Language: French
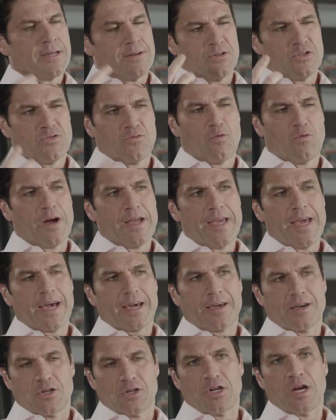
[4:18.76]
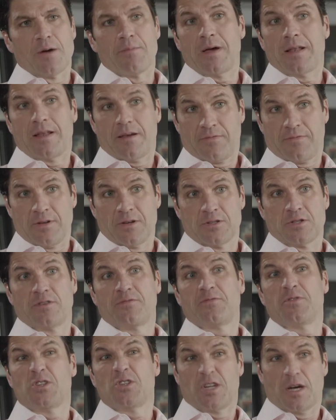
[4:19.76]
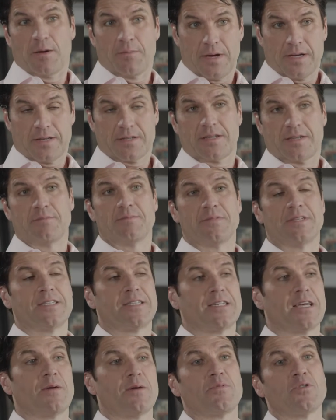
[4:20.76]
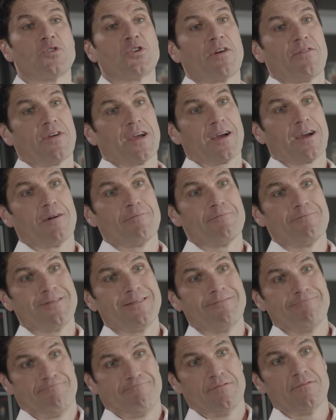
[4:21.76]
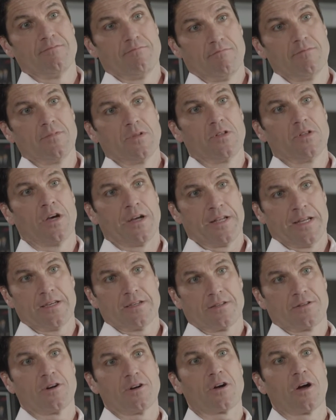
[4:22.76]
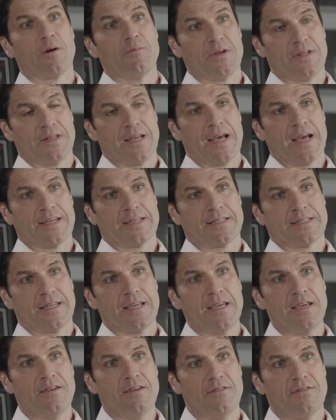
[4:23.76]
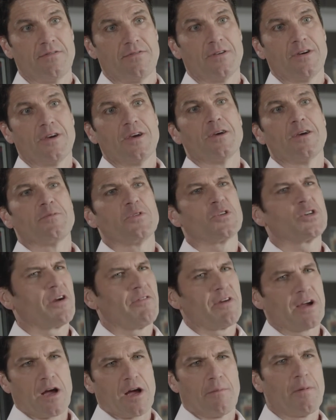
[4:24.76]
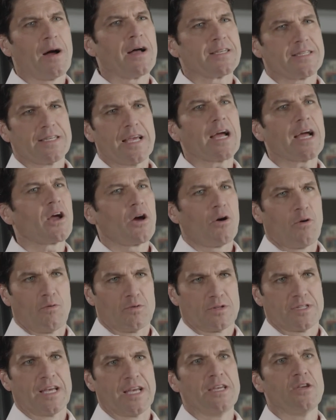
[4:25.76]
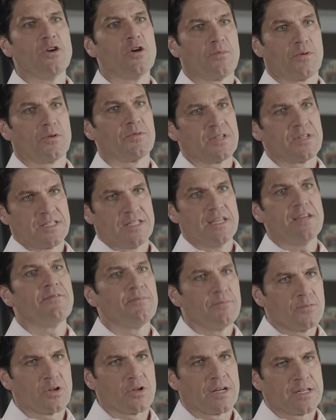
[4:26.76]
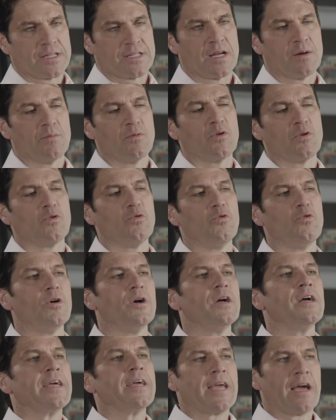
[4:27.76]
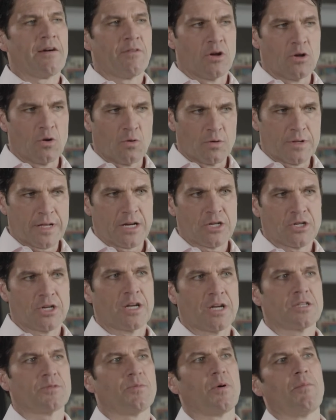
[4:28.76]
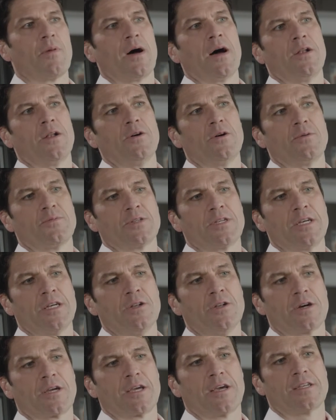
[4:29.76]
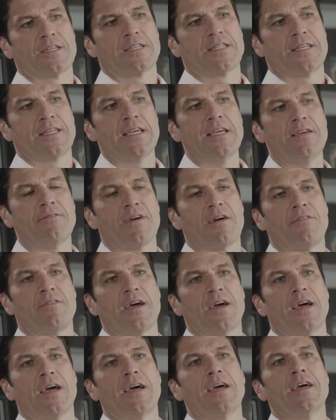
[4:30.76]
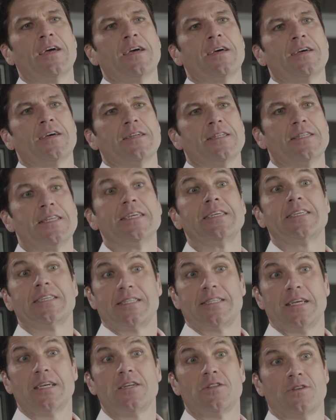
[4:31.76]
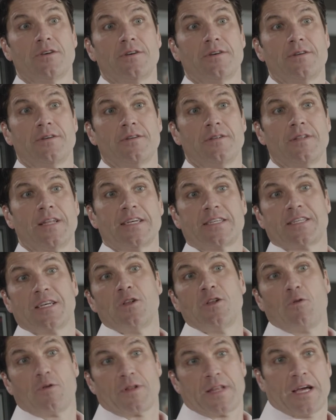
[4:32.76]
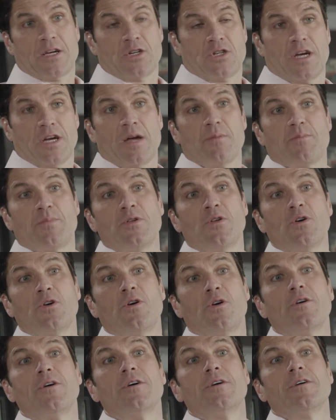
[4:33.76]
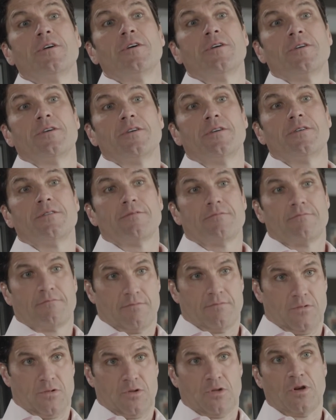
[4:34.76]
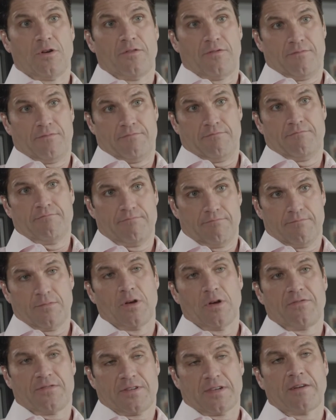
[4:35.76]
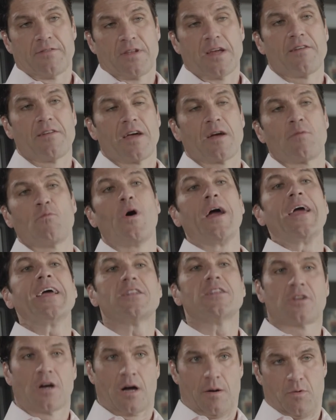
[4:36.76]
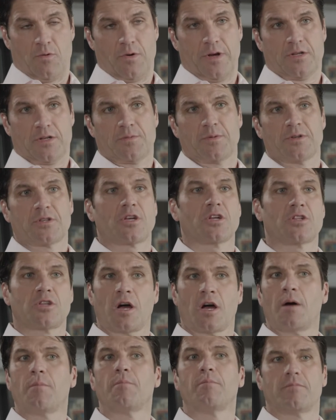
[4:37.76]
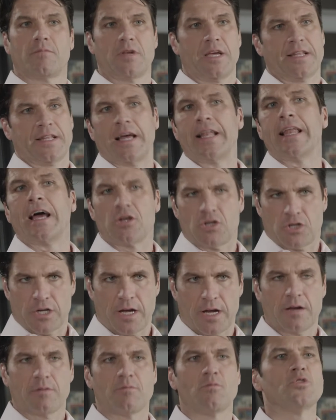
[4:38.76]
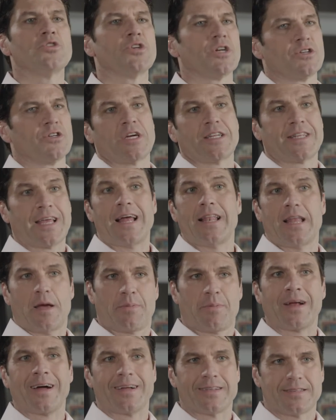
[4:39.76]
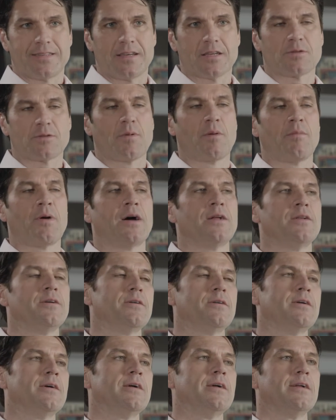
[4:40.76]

je voyais que j'aimais la philosophie, j'aimais ce qu'il me disait, puis j'avais comme donné ça comme idée à Steve. J'avais commencé à conseiller, puis Steve me trustait beaucoup. Il y avait un autre agent à ce moment-là, puis c'est là que Steve avait décidé de laisser l'autre agent, puis là, de, s'en venir avec moi et Tom Rich, parce que Tom était l'agent, moi j'étais à l'apprenti à ce moment-là,